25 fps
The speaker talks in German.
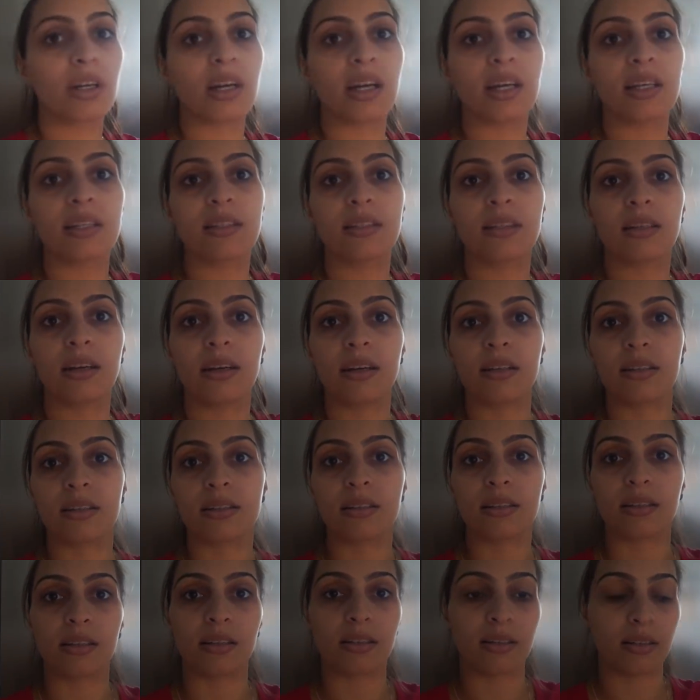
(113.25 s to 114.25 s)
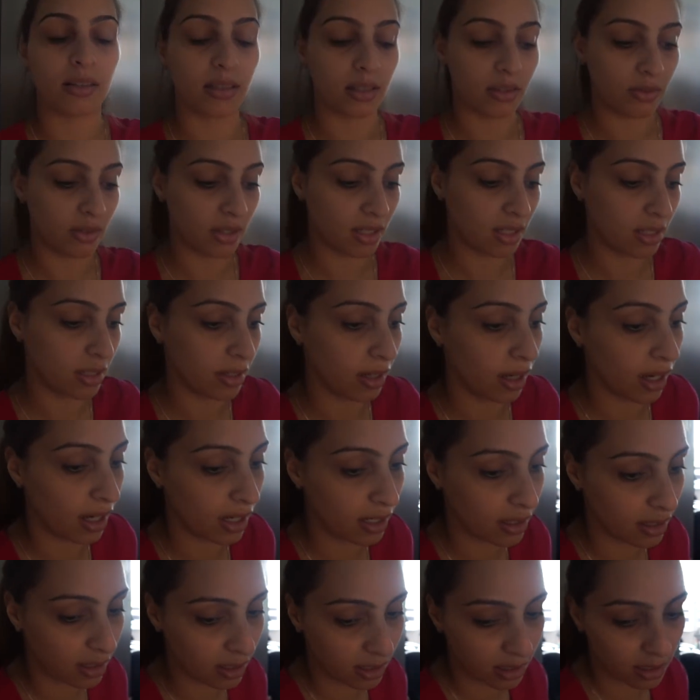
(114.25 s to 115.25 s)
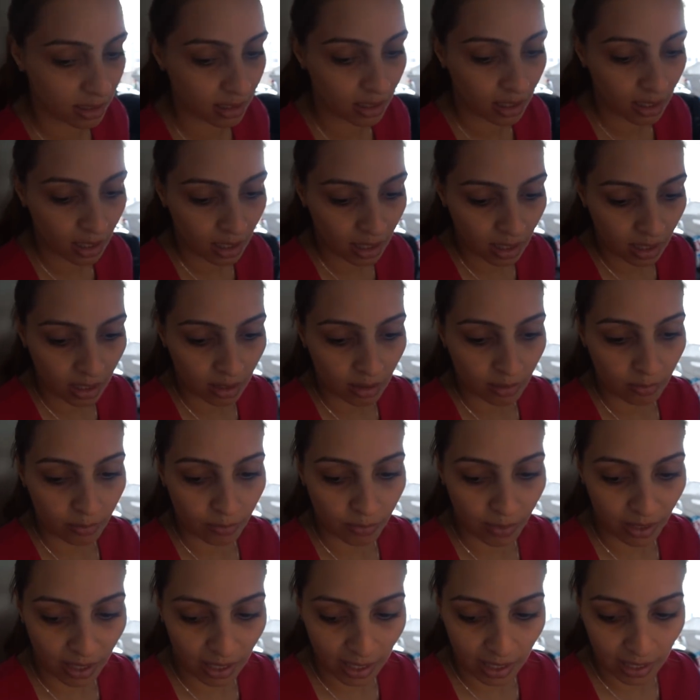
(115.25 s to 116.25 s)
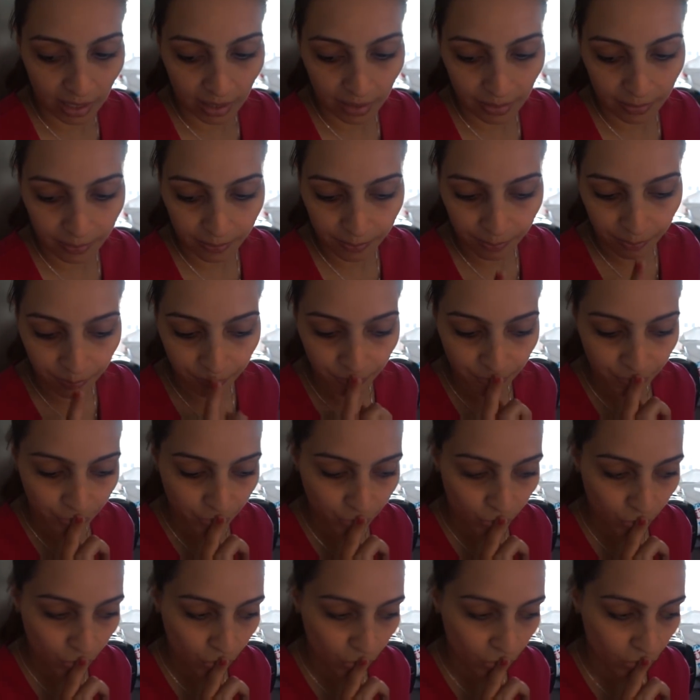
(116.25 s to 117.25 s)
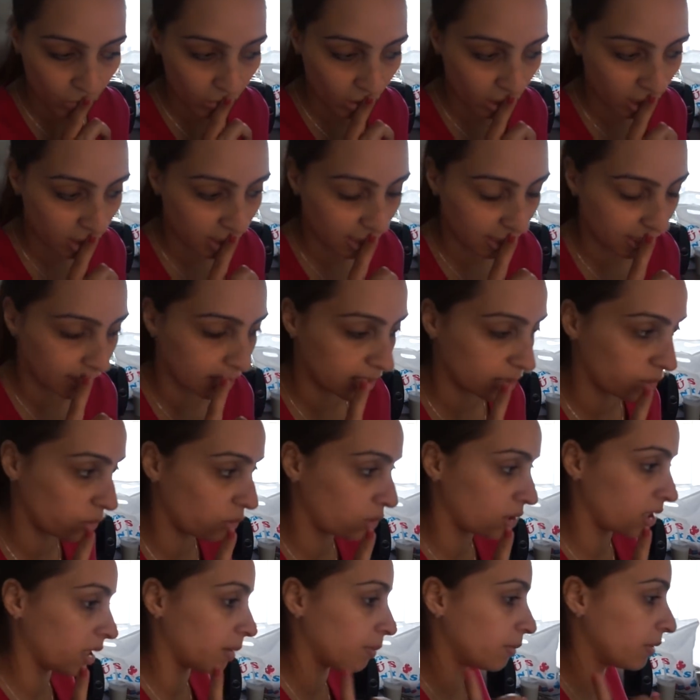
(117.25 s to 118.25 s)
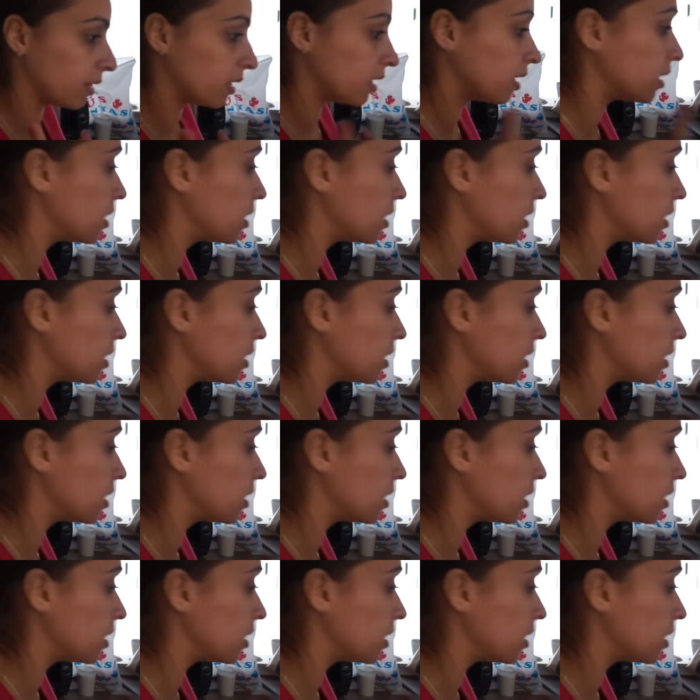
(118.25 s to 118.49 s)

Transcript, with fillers: Der Rest da ist äh, das, was halt ich bei ins geholt habe.